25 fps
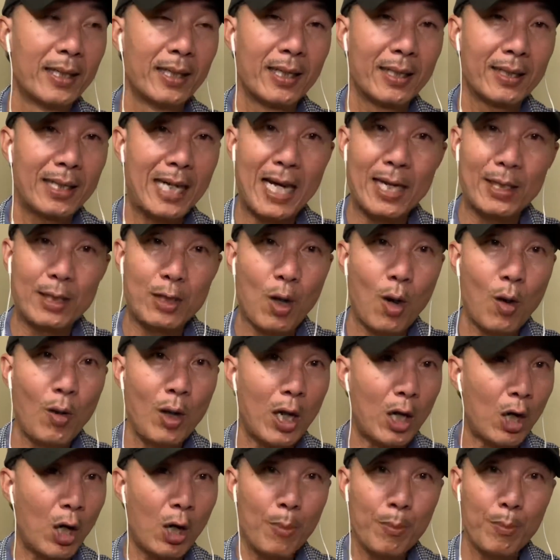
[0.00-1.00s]
đa số
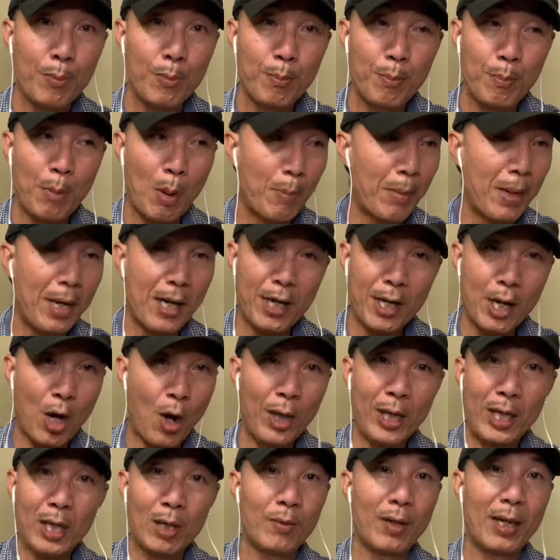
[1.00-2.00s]
là có một mình nó
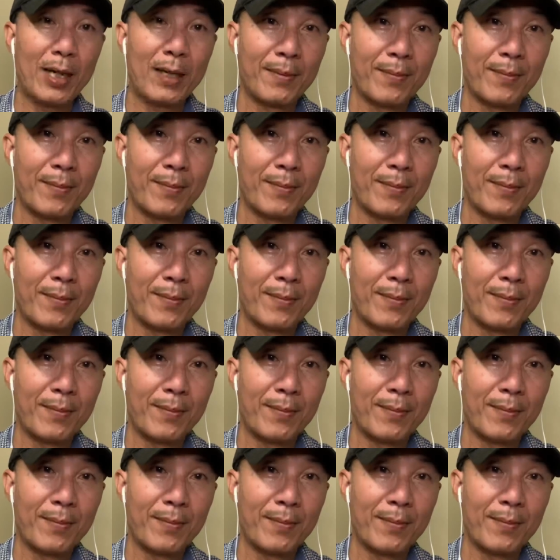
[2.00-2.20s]
nói không à